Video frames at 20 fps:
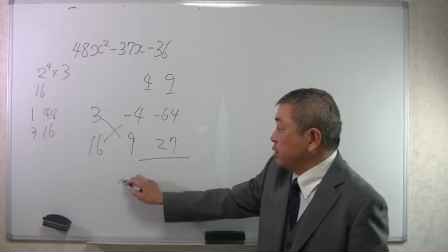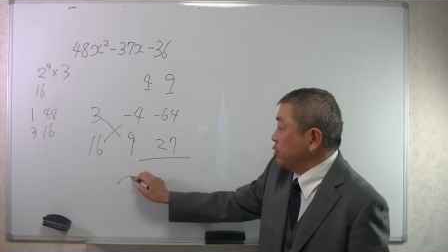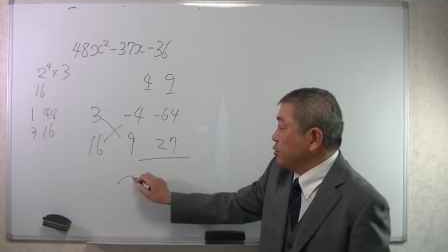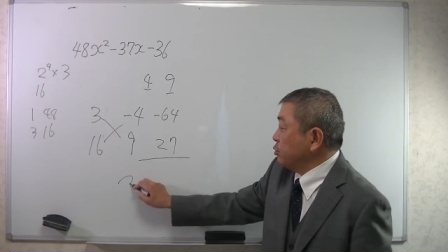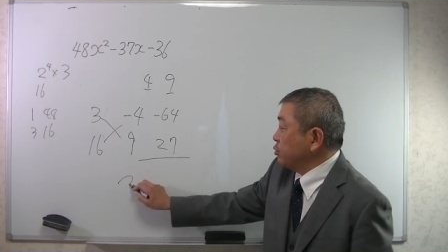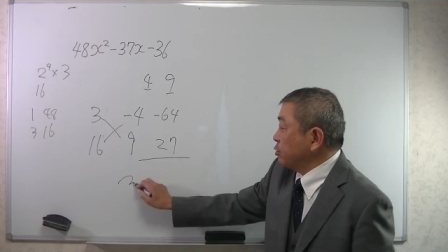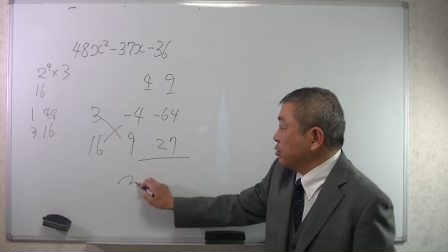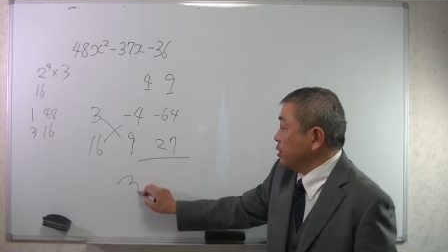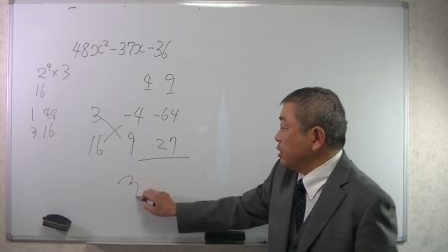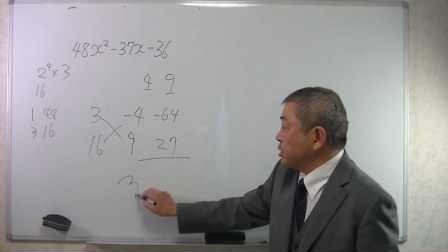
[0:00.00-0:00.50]
という
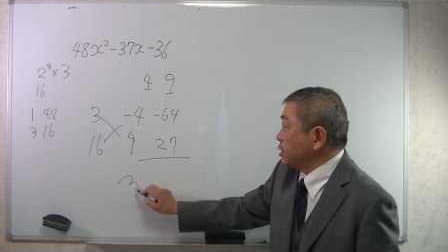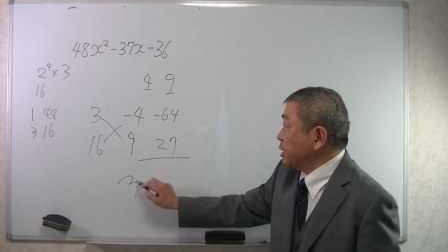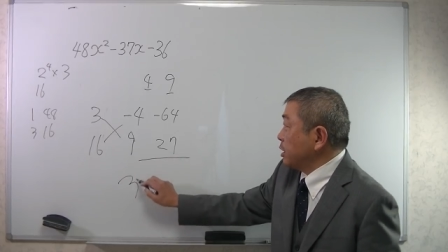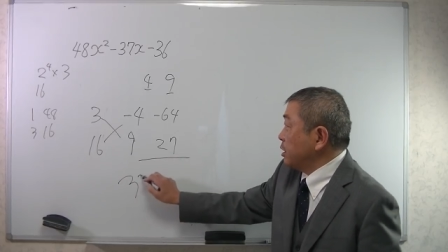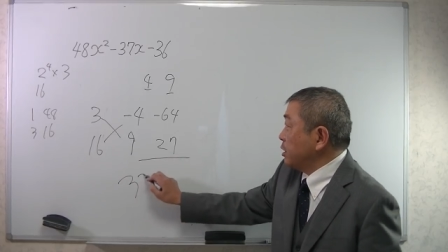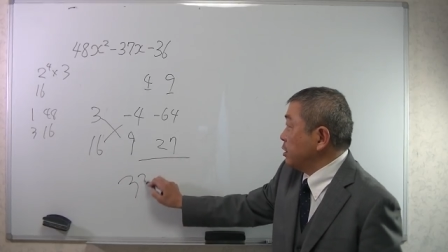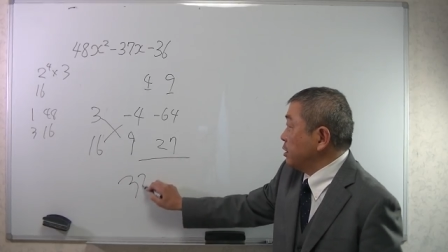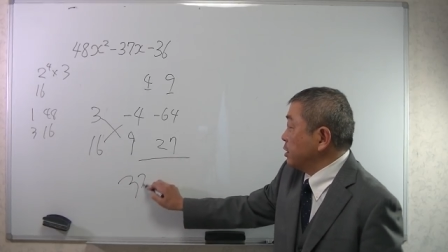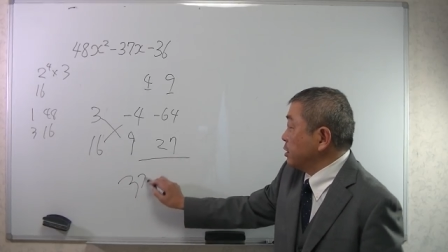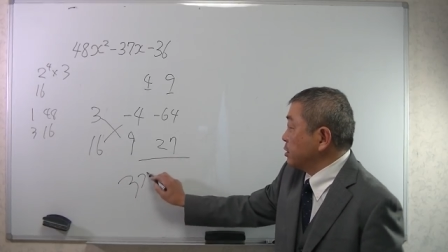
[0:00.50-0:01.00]
ことで
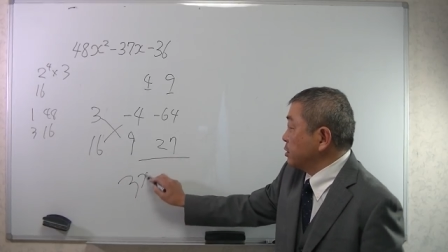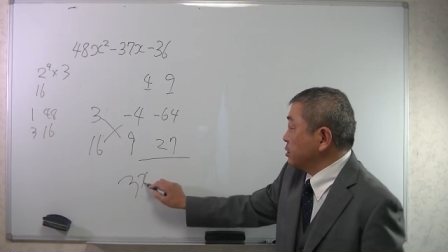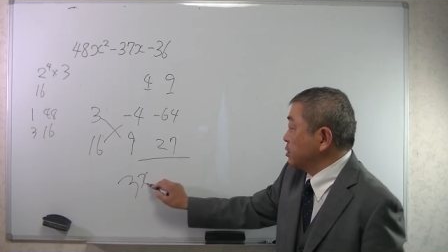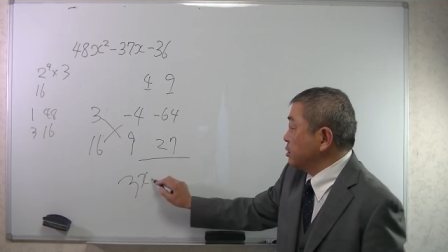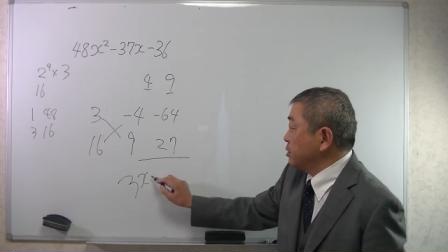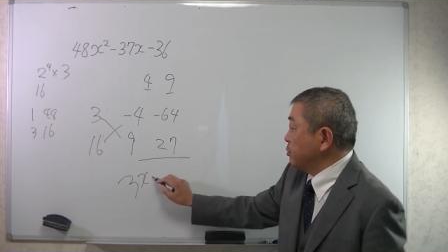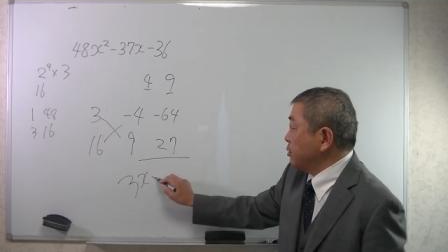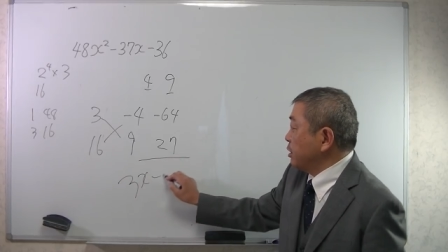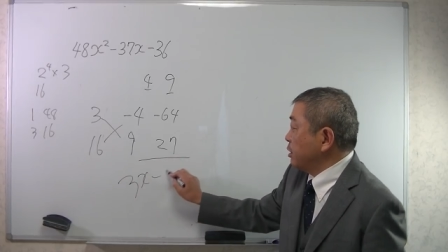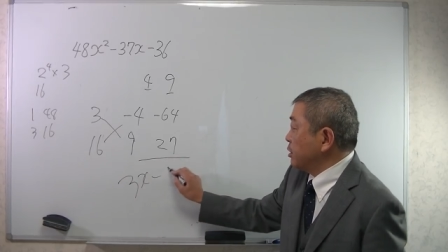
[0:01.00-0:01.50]

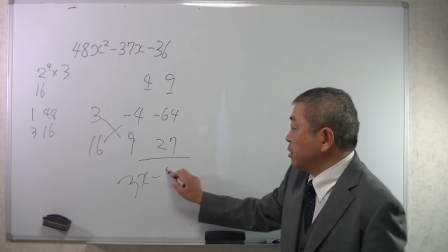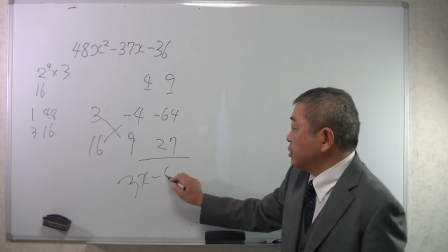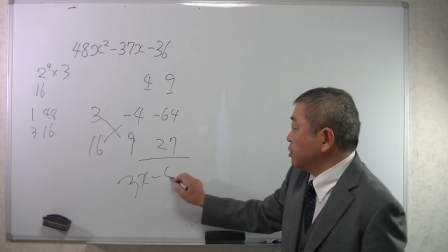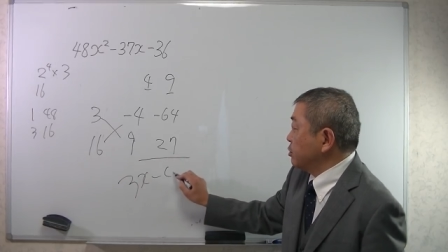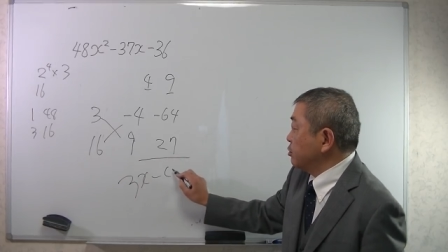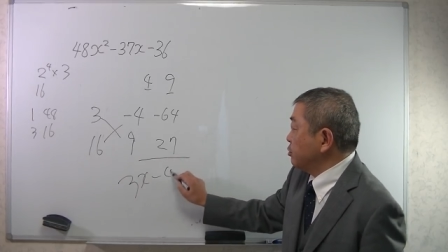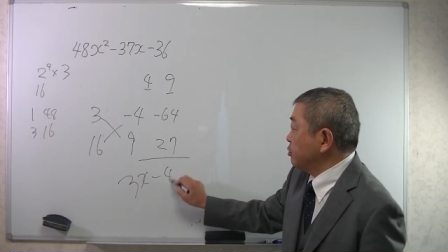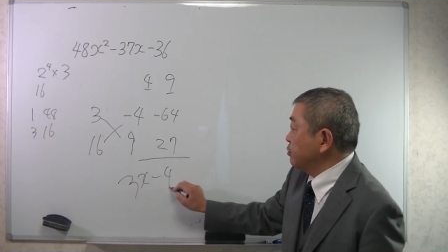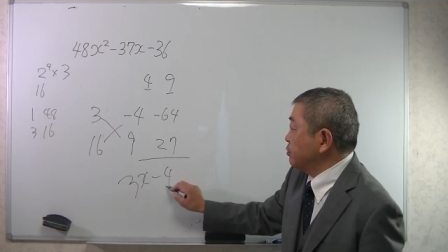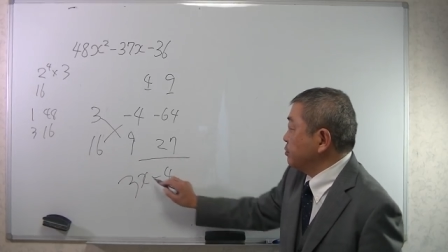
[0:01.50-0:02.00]

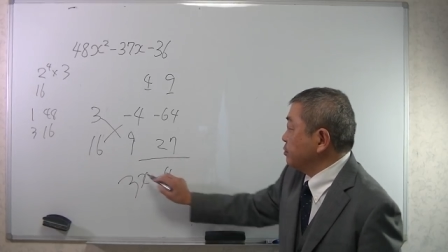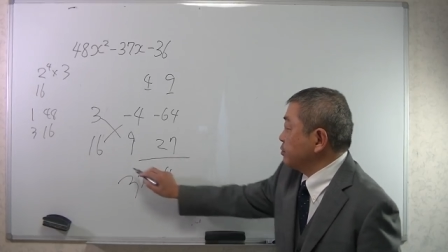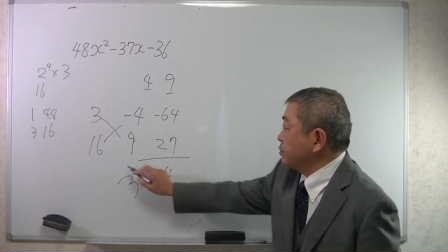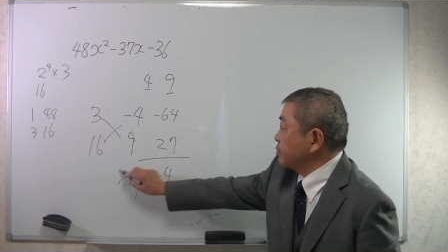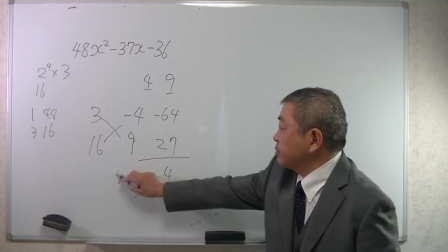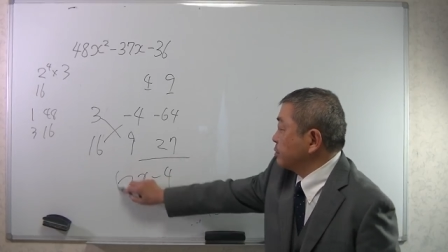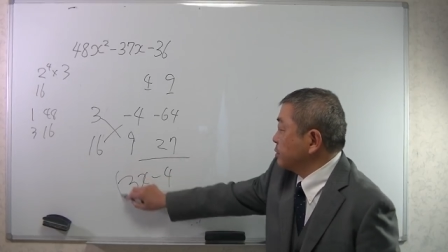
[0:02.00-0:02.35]
3x-4